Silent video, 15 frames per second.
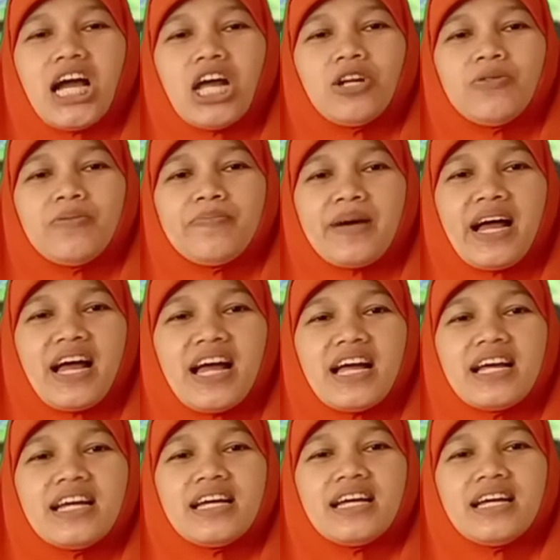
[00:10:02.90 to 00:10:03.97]
jangan
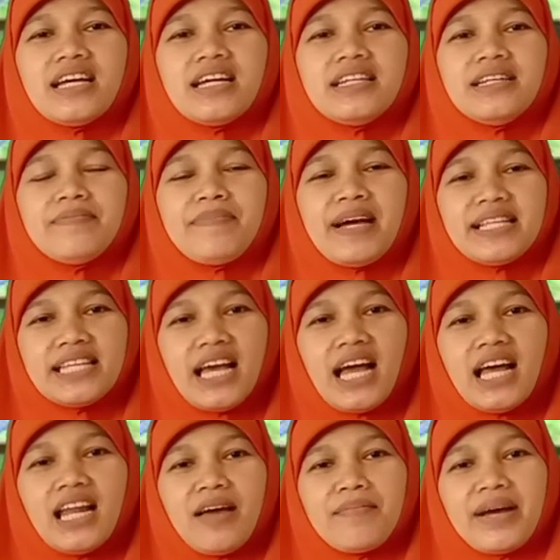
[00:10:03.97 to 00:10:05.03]
lupa dibaca
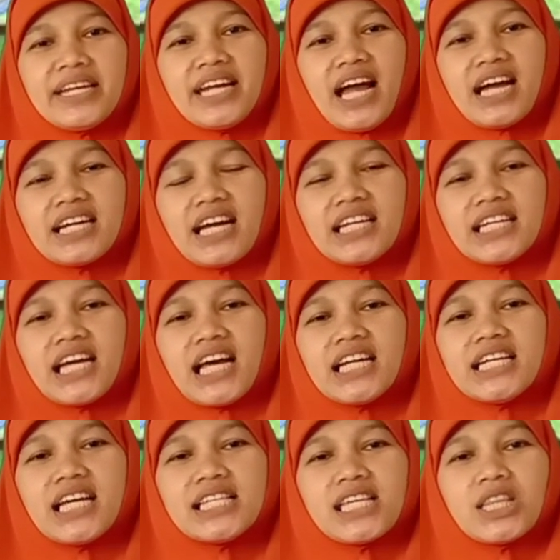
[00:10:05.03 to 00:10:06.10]
halaman yang akan
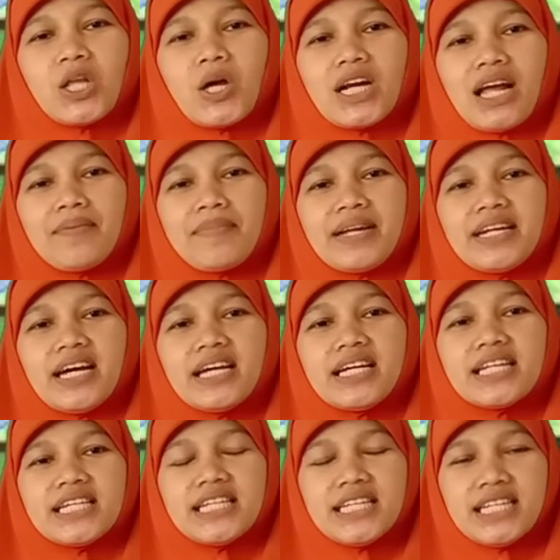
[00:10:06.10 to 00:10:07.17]
kalian setorkan pada
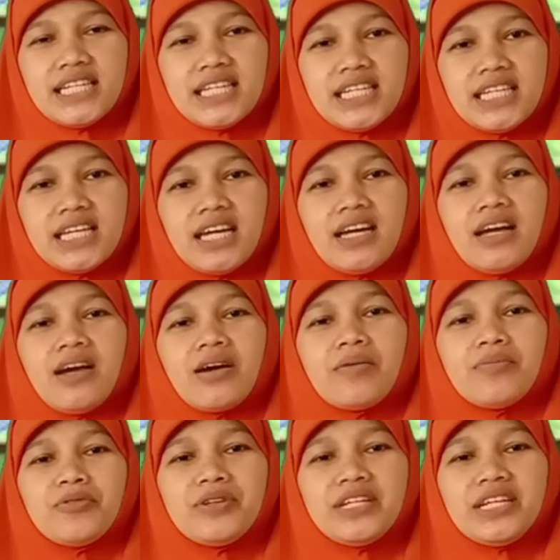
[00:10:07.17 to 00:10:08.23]
hari ini.
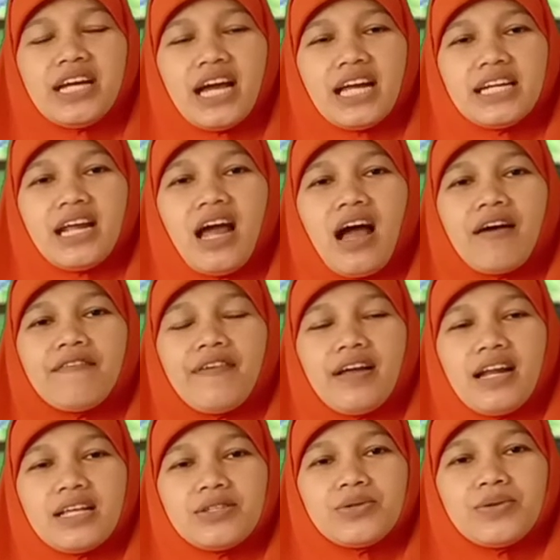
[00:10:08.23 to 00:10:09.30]
Kemudian
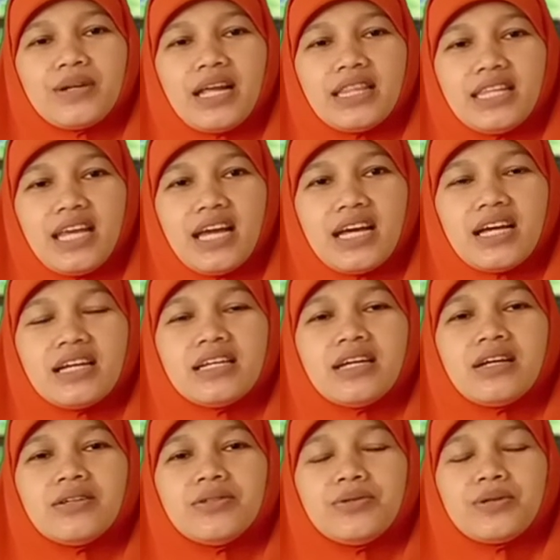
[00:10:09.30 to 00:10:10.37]
hafalan suratnya
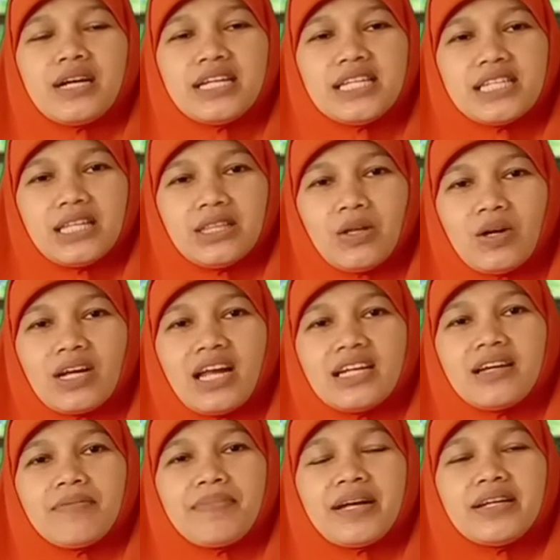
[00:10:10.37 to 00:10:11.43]
juga
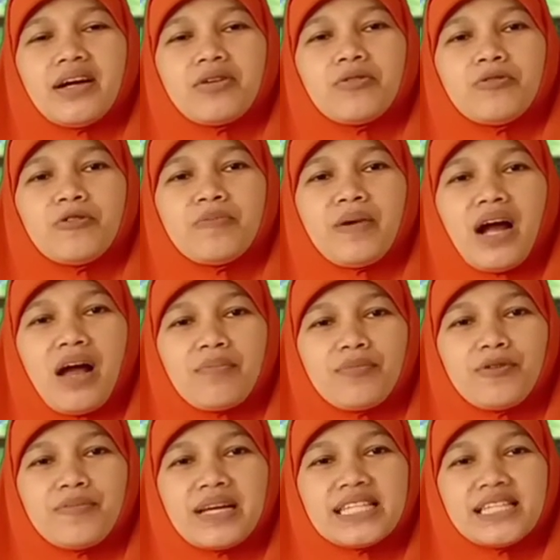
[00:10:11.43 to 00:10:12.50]
disetorkan kepada guru
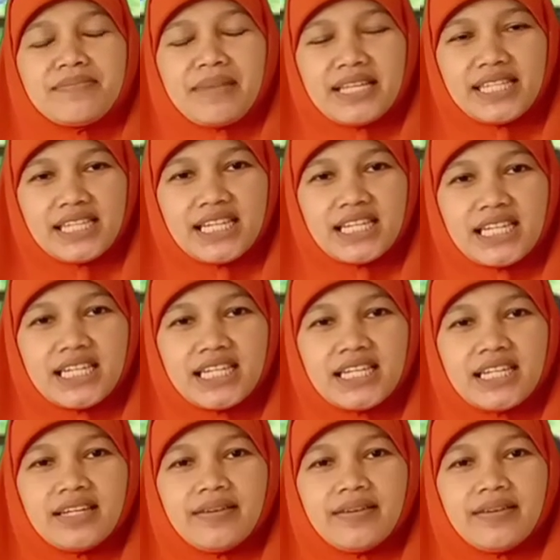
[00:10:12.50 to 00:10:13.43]
pengampu masing-masing.